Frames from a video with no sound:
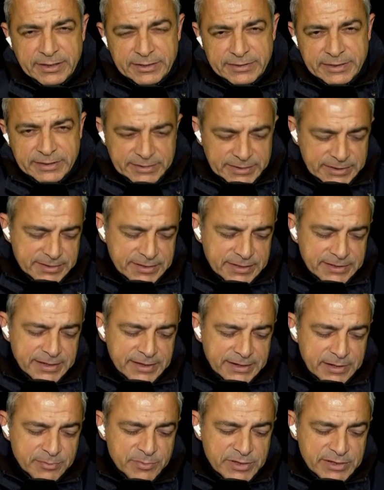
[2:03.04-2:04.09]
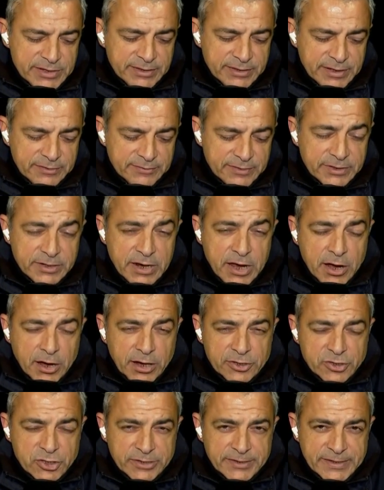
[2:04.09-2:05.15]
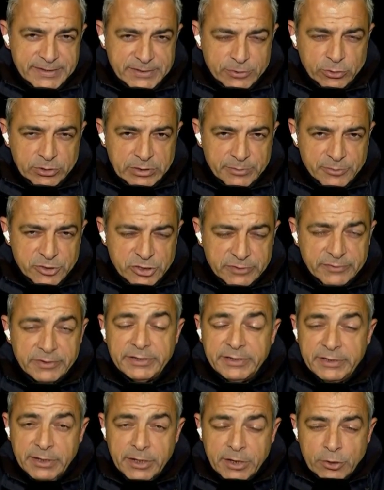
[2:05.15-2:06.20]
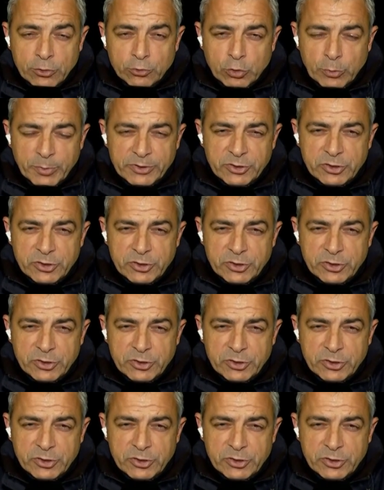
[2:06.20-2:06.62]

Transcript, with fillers: kaynaklardan gelen bilgiler var. Ancak kesin olan bir şey var ki top